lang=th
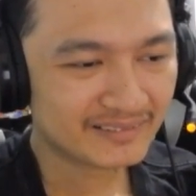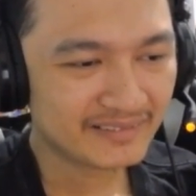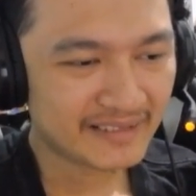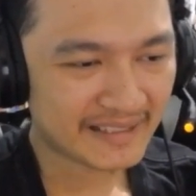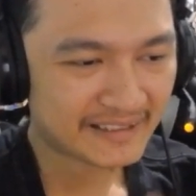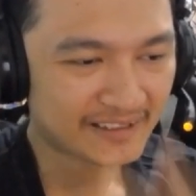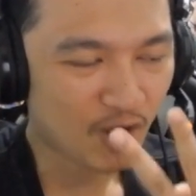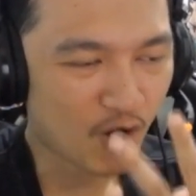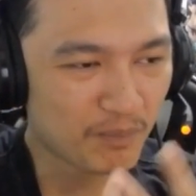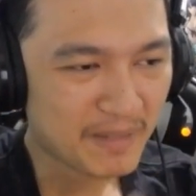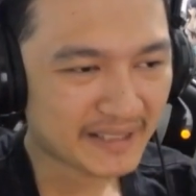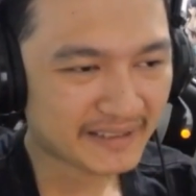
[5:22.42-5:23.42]
อีกสอ
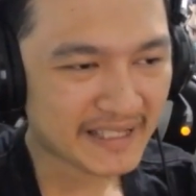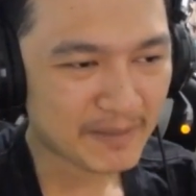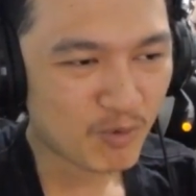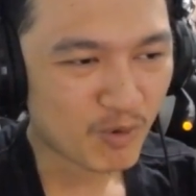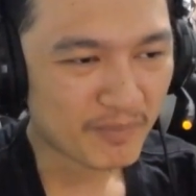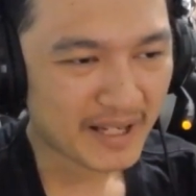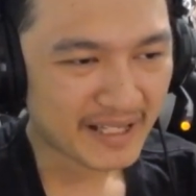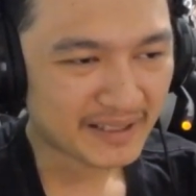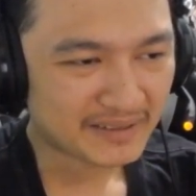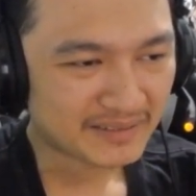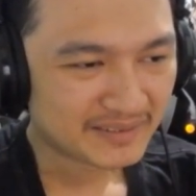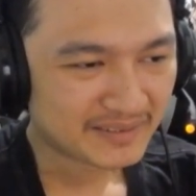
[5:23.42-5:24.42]
งมันตีผมนะ
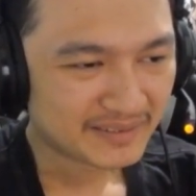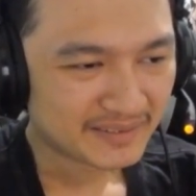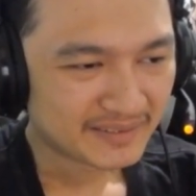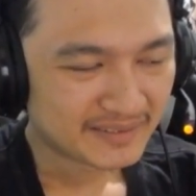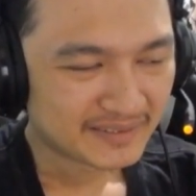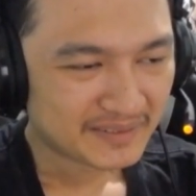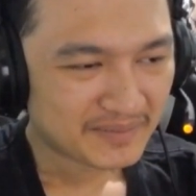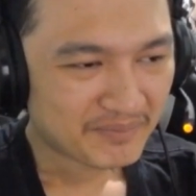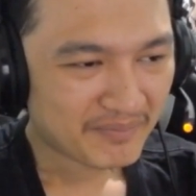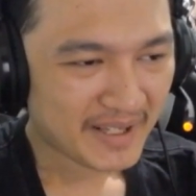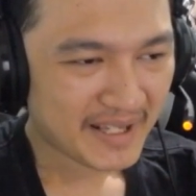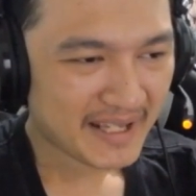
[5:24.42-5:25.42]

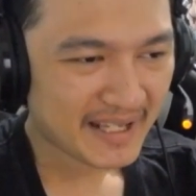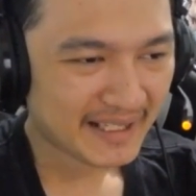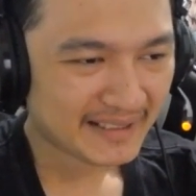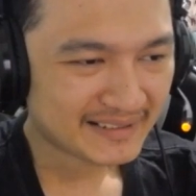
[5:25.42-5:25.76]
เมง